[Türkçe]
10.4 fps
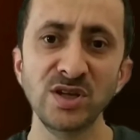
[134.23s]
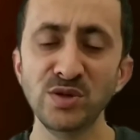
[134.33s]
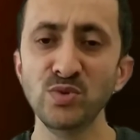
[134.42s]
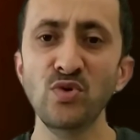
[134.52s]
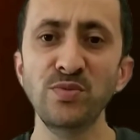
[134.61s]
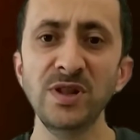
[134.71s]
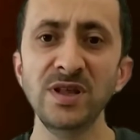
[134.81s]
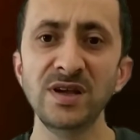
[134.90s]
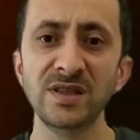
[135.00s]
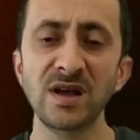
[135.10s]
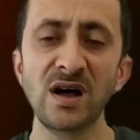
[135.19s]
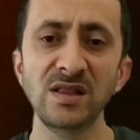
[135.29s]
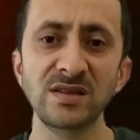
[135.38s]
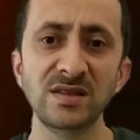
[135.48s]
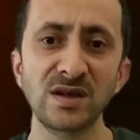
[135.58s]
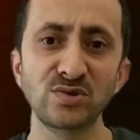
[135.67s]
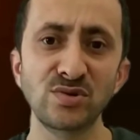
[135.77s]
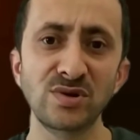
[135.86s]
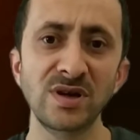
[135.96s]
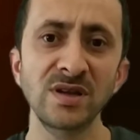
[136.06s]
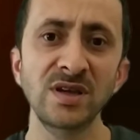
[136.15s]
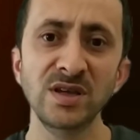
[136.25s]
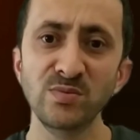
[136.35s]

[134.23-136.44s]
Şimdi o bilgileri de aldıktan sonra